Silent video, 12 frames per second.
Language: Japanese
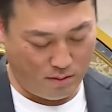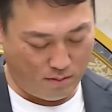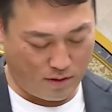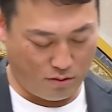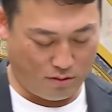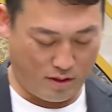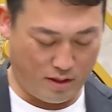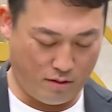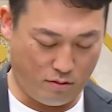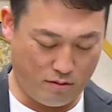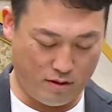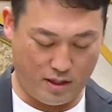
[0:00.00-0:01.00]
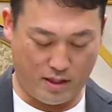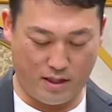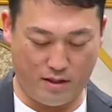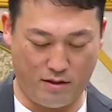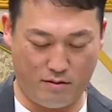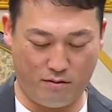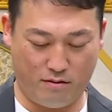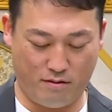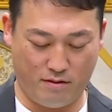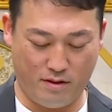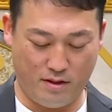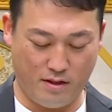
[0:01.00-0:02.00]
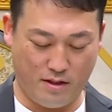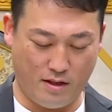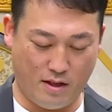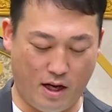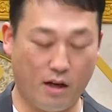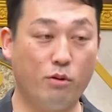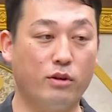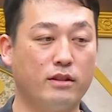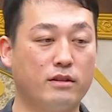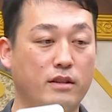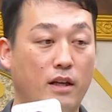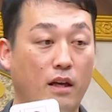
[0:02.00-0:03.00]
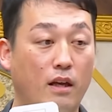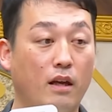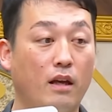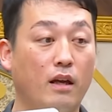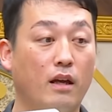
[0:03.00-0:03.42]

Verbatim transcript: てみましょうかね。こんな感じという、あ、これですね。